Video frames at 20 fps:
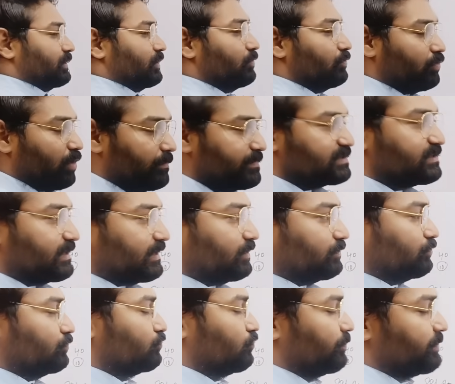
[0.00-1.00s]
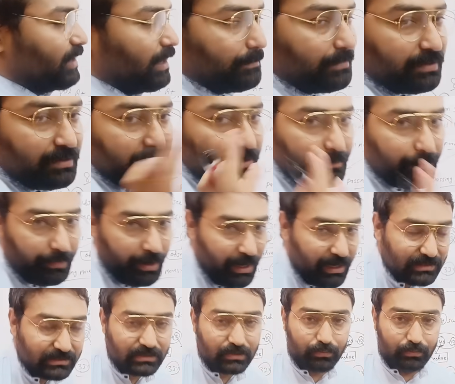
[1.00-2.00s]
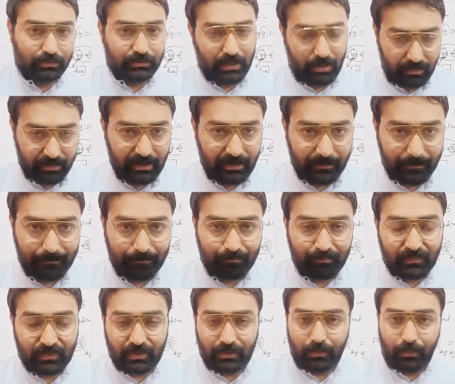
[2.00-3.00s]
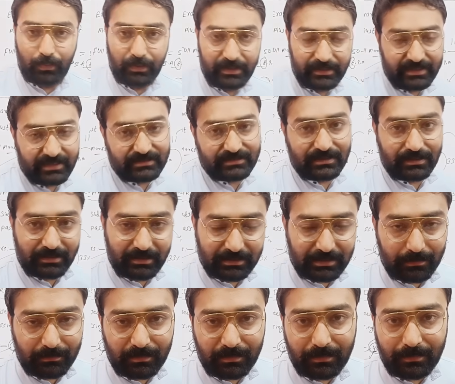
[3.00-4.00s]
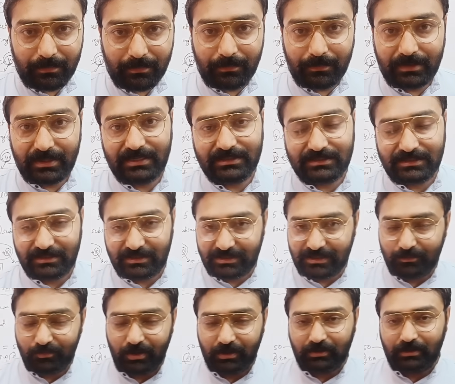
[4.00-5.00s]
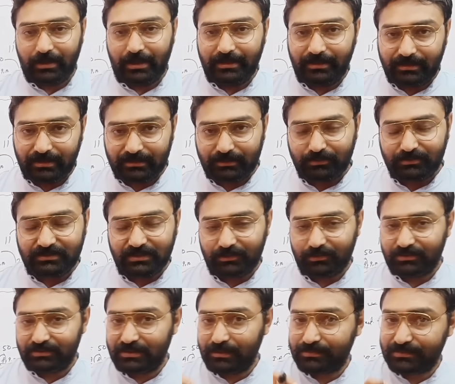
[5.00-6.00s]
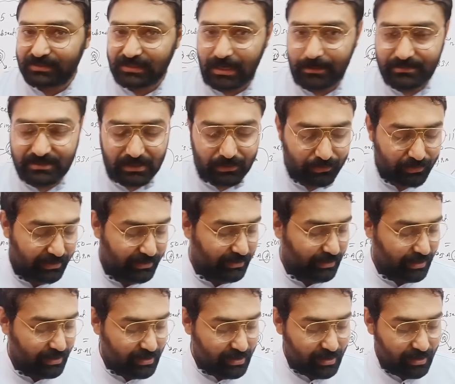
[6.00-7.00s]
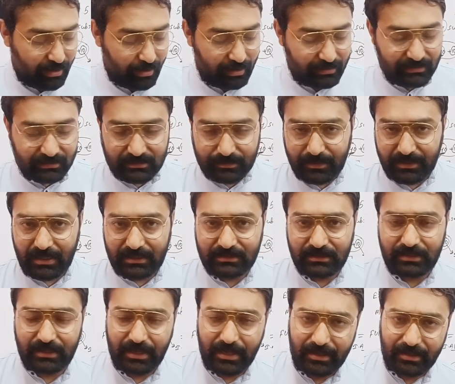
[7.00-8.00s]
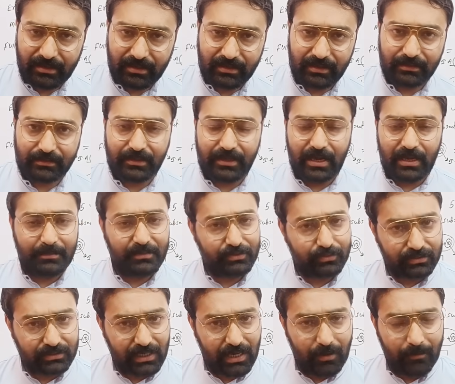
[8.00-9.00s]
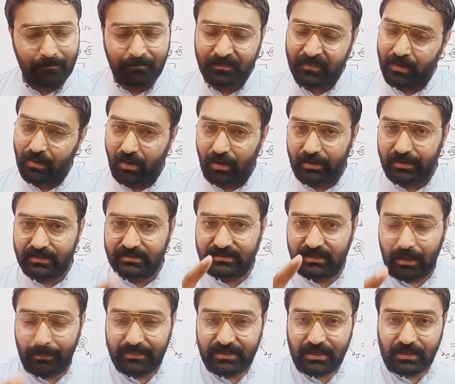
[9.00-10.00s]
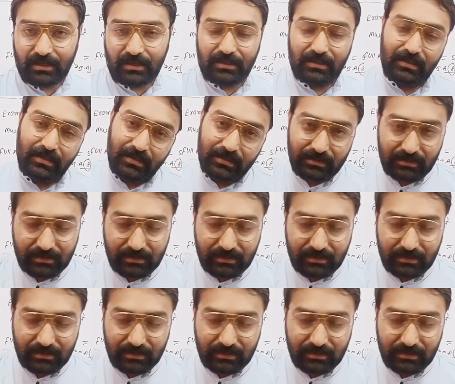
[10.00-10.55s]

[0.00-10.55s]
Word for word: करते हो नौ भी सही करते हो तो भी आप पास हो जाओगे हुई टेंशन खत्म टेंशन खत्म हुआ तो लाइक कर दो चैनल को सब्सक्राइब जरूर कर लेना और जिस प्रकार से तैयारी कर रहे हैं तैयारी में जुड़ जाओ और एग्जाम में जाकर